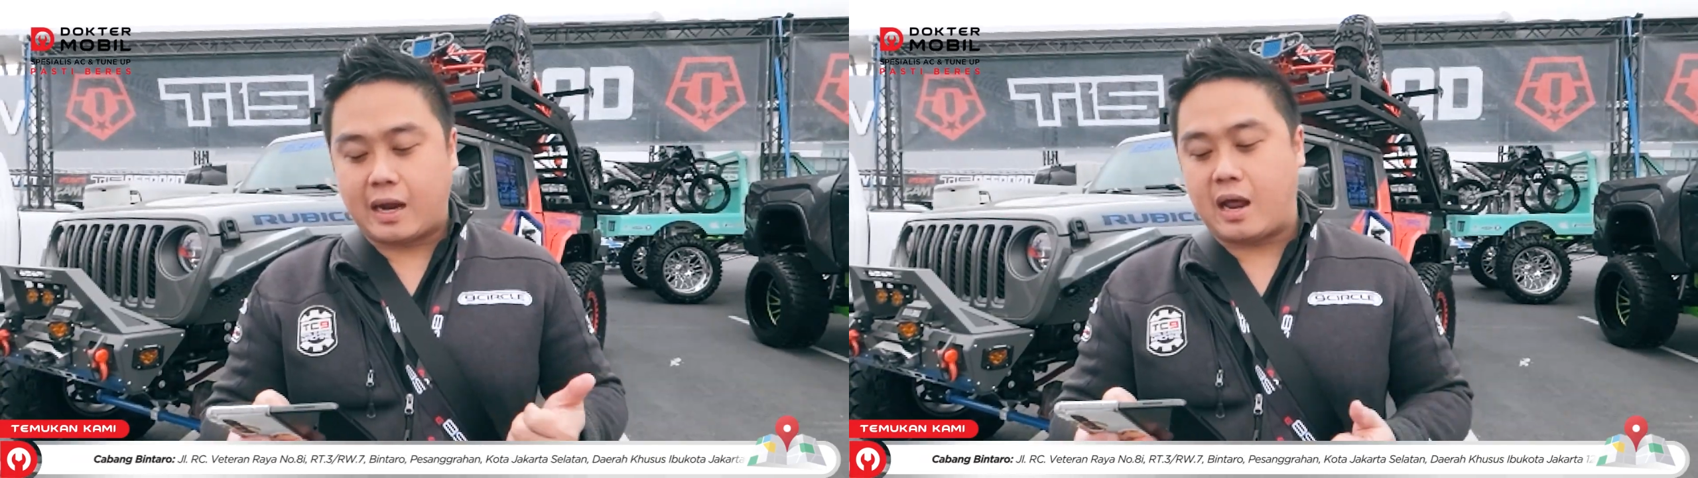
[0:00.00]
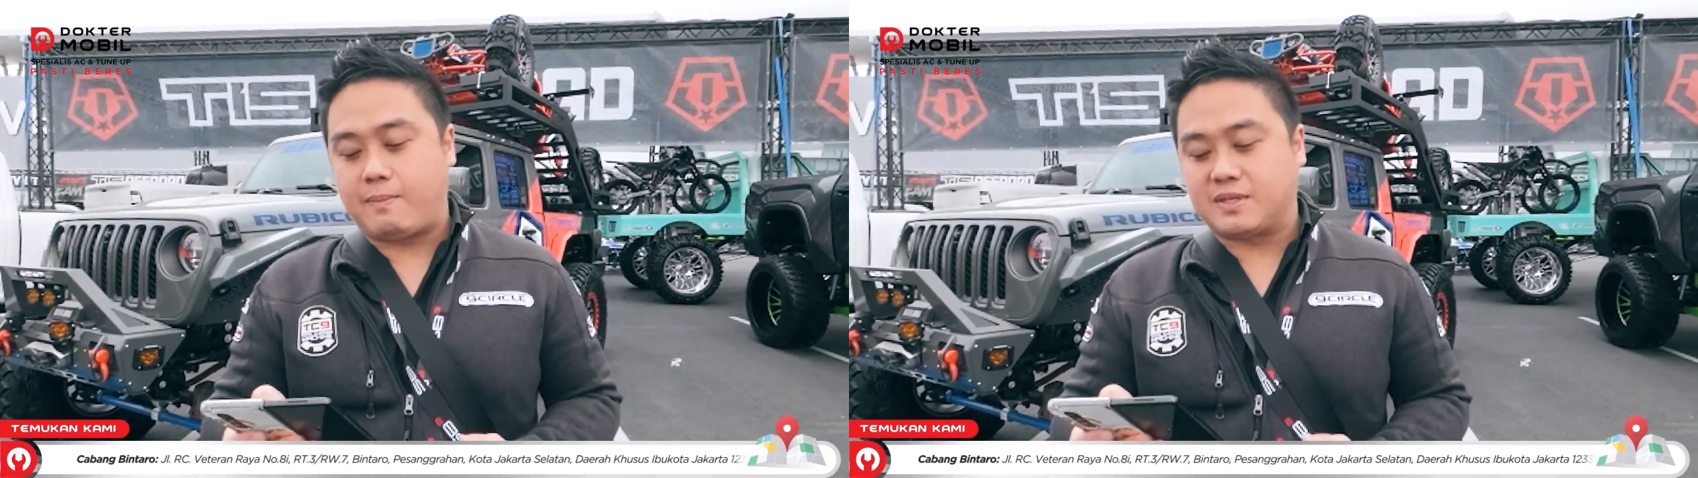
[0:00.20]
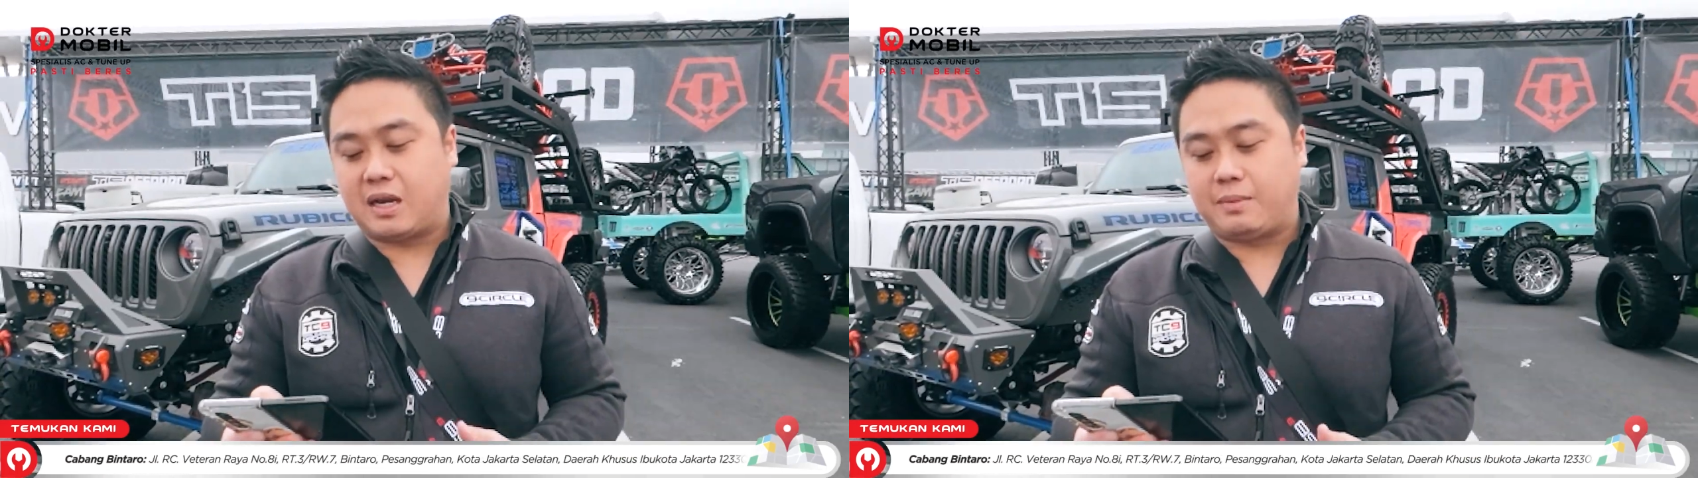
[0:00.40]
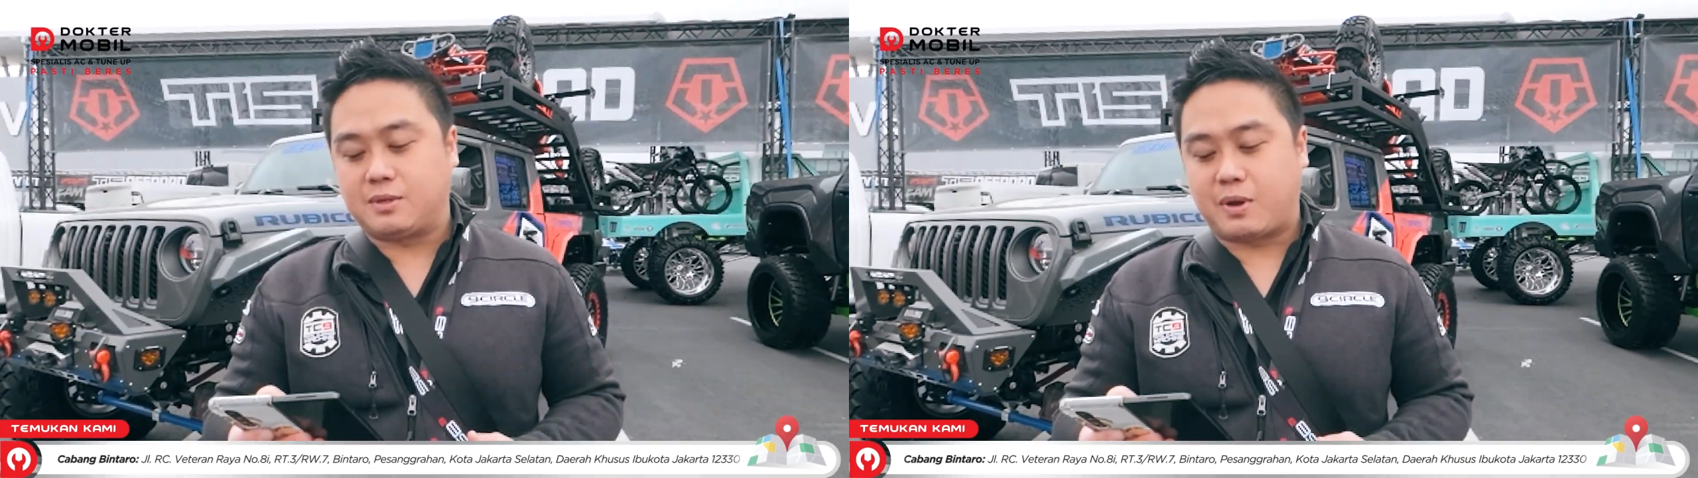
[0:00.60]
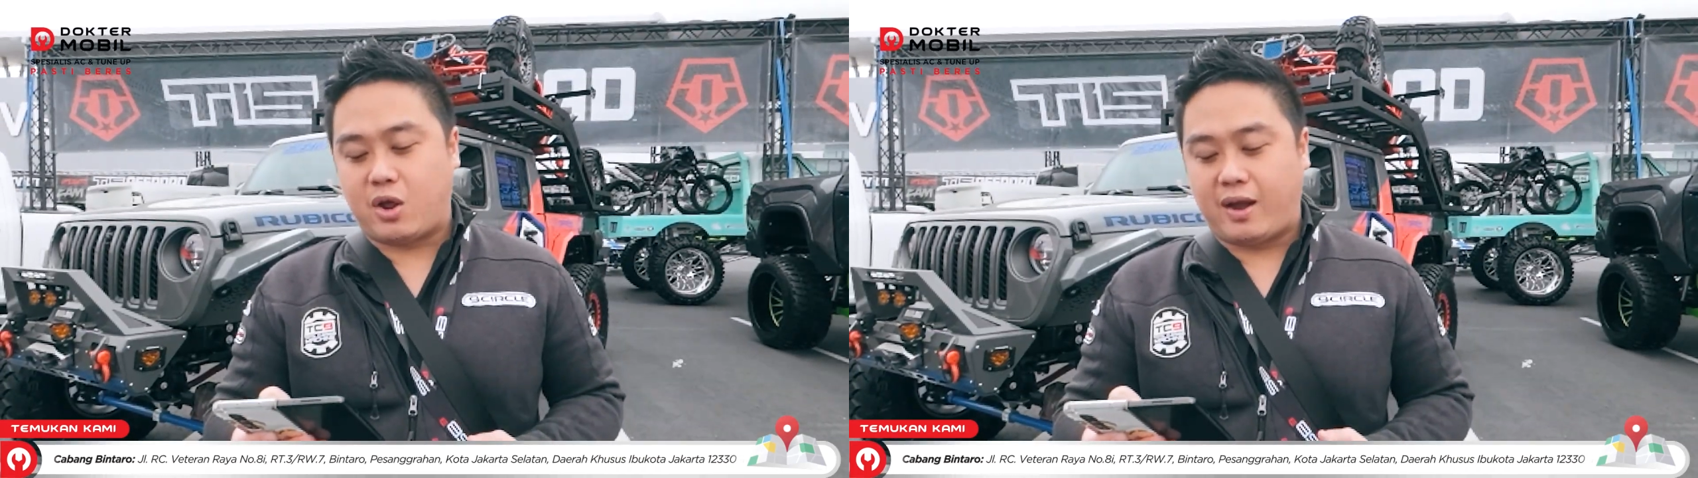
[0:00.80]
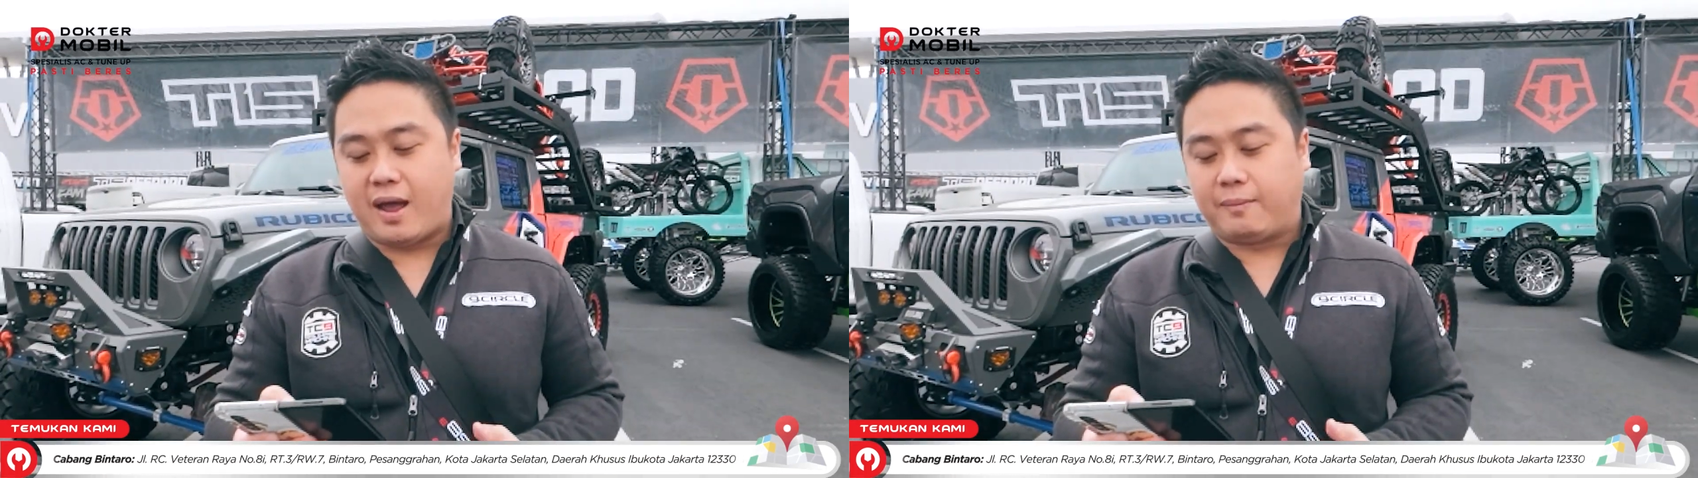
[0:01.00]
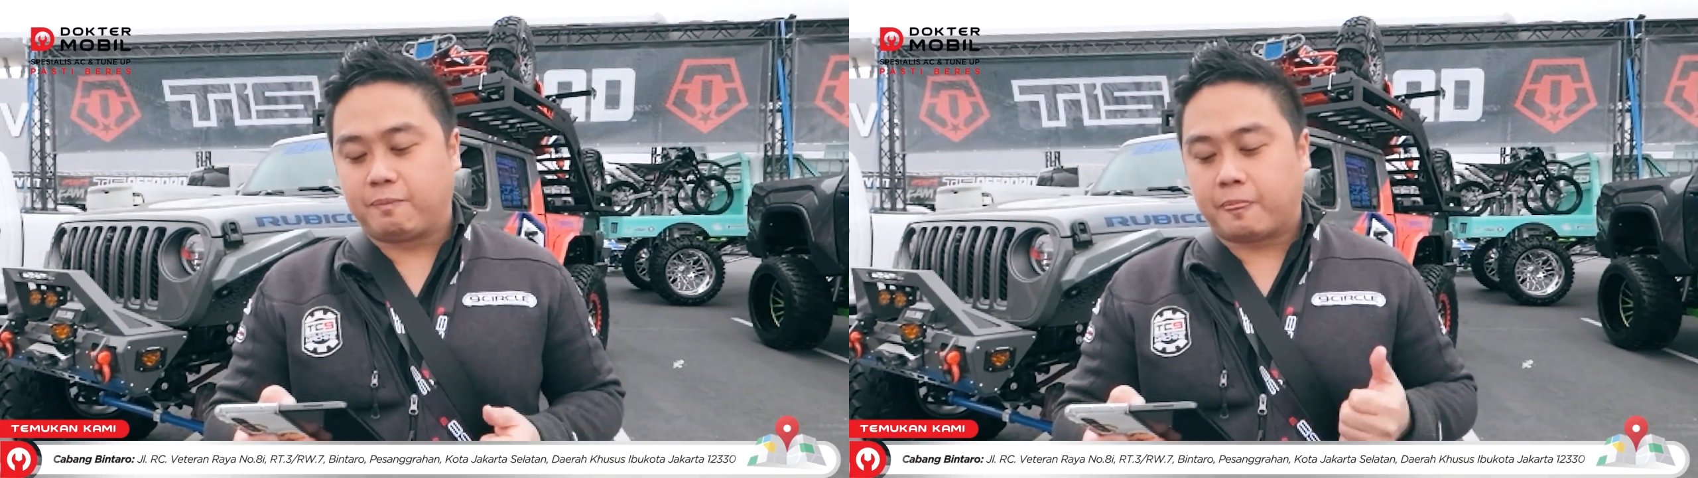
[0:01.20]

kalau aku segala macam kalau ada